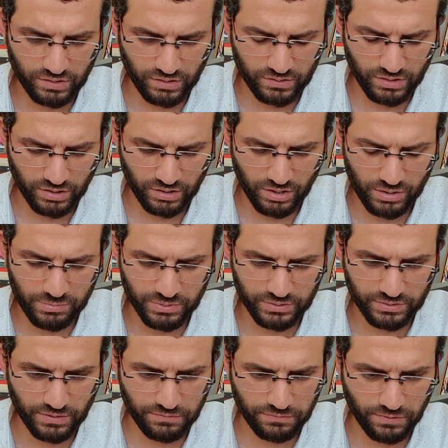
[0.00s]
ederek
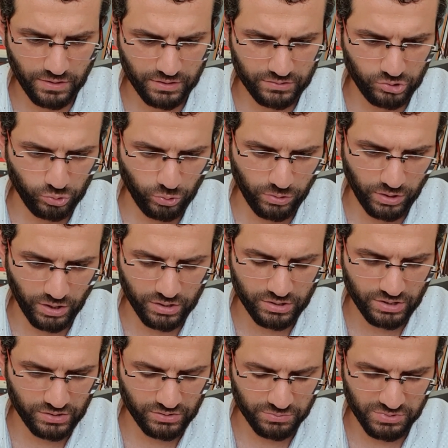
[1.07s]
elbette ferdi olarak
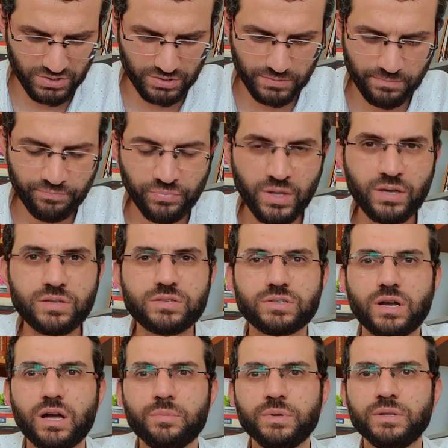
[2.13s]
kendimizi
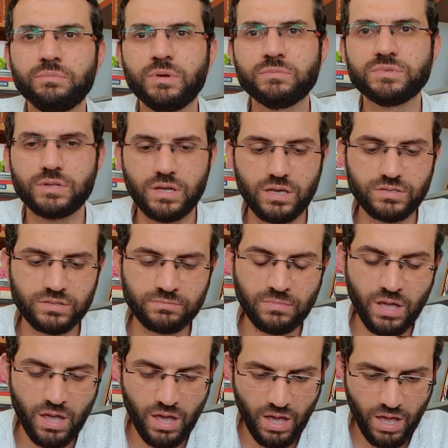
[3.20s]
check-up etmemiz lazım.